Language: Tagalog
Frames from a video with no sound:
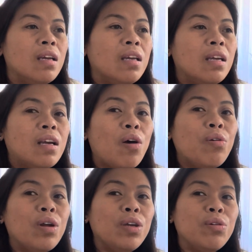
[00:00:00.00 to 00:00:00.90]
ikaw
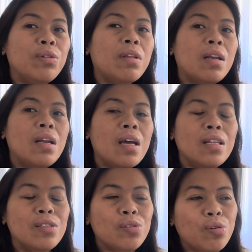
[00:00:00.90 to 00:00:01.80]
ra gyud
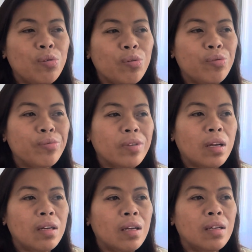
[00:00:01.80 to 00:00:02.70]
tanan so
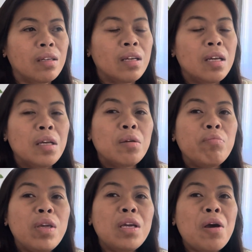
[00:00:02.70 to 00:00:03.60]
kanang
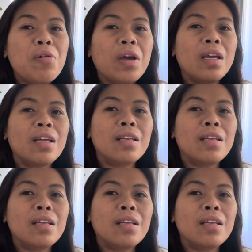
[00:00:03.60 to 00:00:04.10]
mingaw kay